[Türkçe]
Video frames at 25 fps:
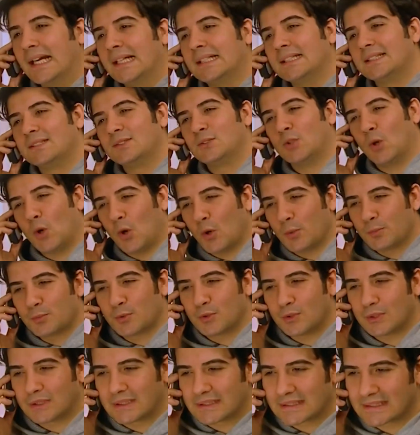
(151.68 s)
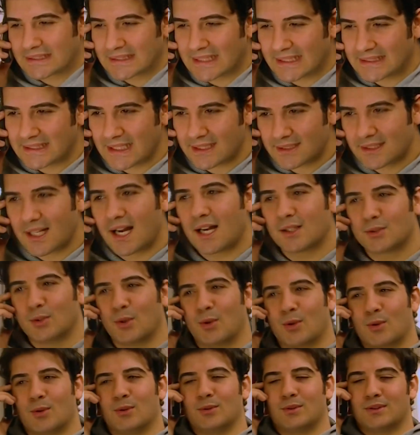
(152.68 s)
yani doğum günü kızı desek
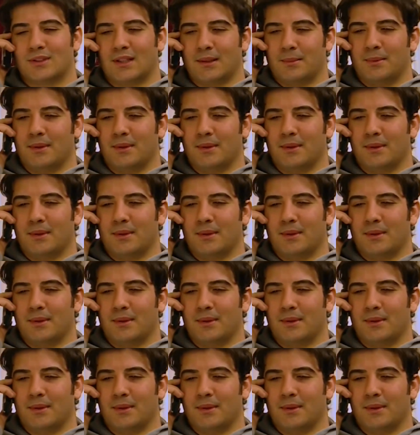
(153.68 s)
daha doğru olur